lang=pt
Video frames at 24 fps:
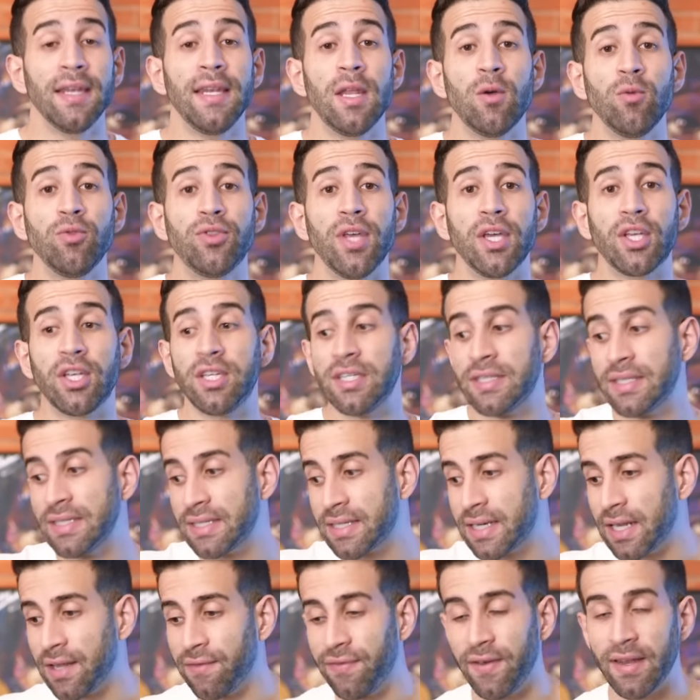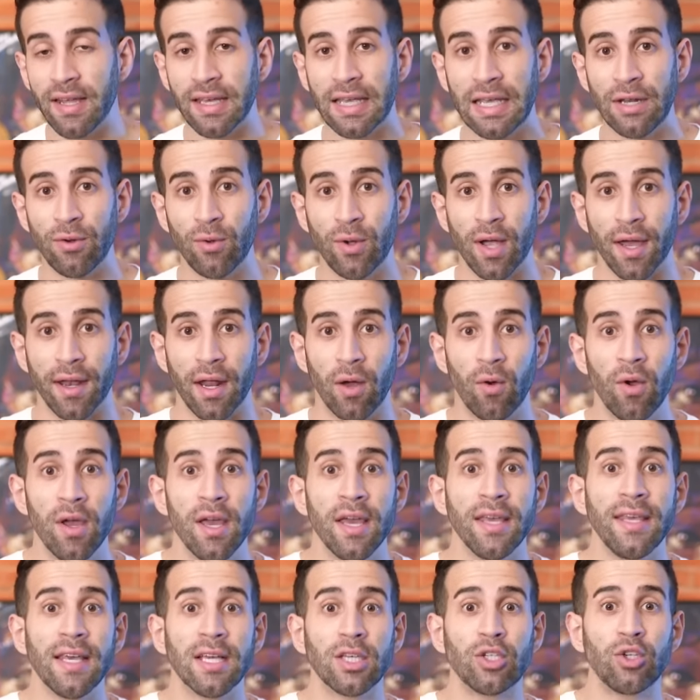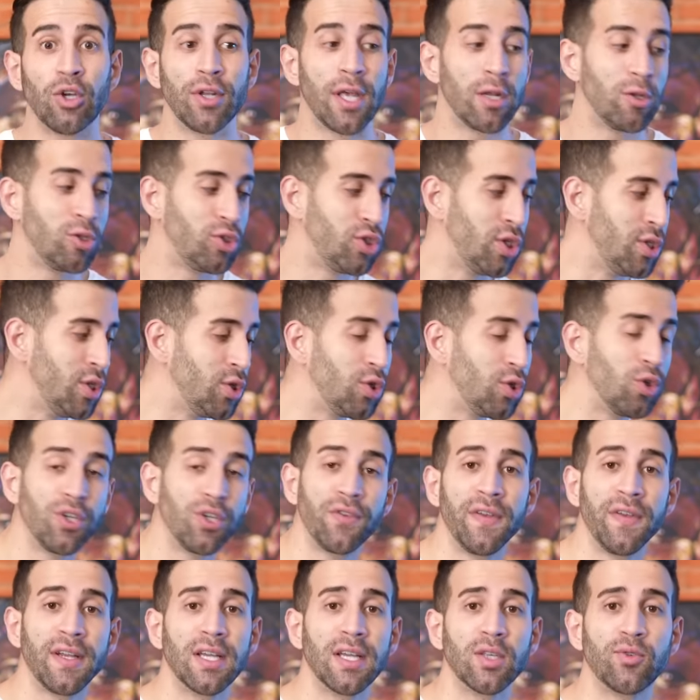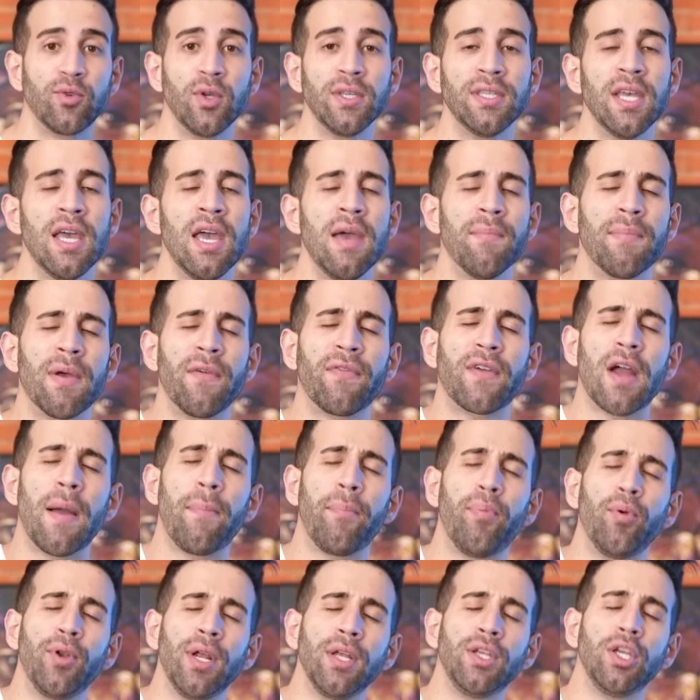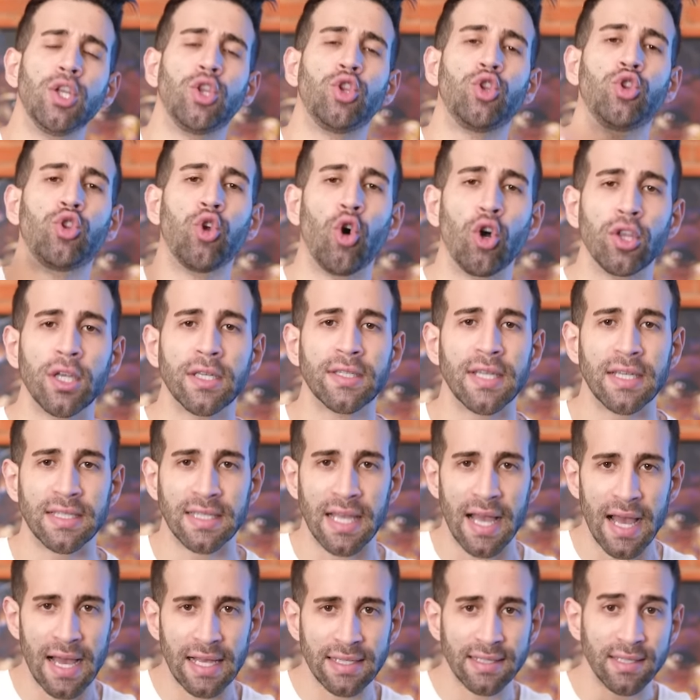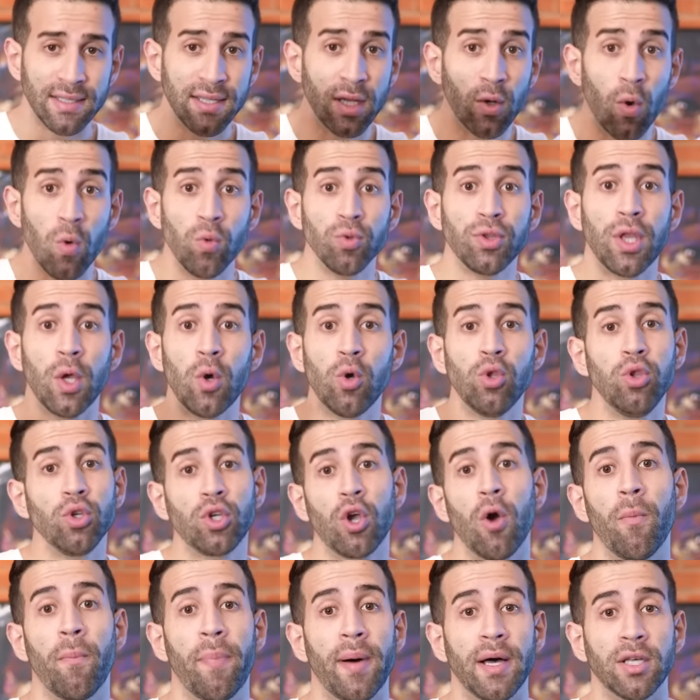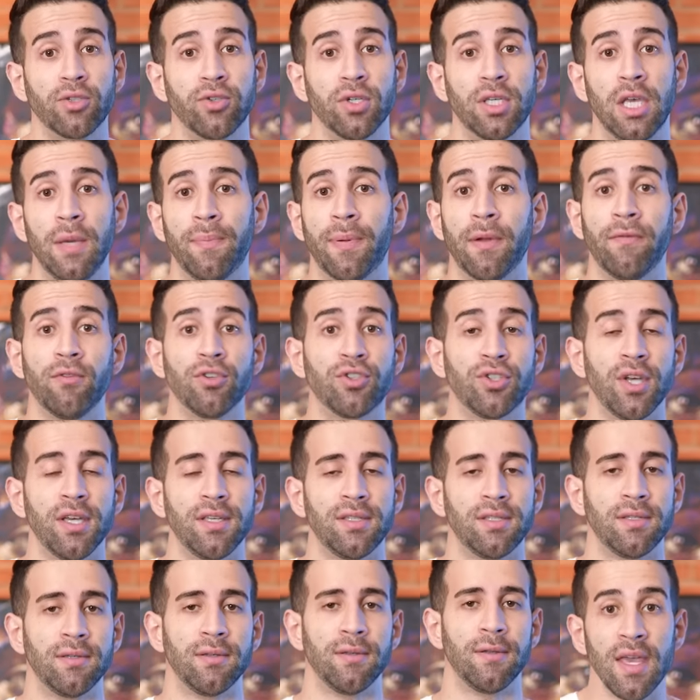Não deixe de se inscrever aqui no canal e acionar o sininho de notificações para ficar por dentro de todas as raças e conteúdo que eu passo aqui para vocês.